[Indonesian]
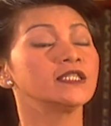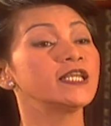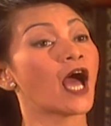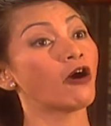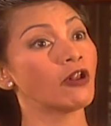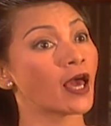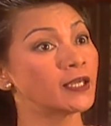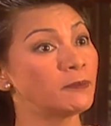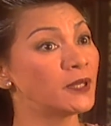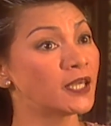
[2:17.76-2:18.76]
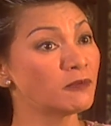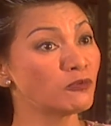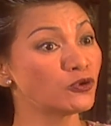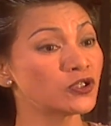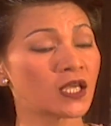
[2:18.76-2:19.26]
dia kalau lagi bikin
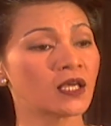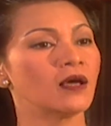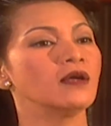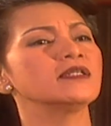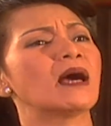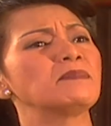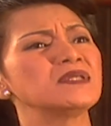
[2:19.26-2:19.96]
musik, gak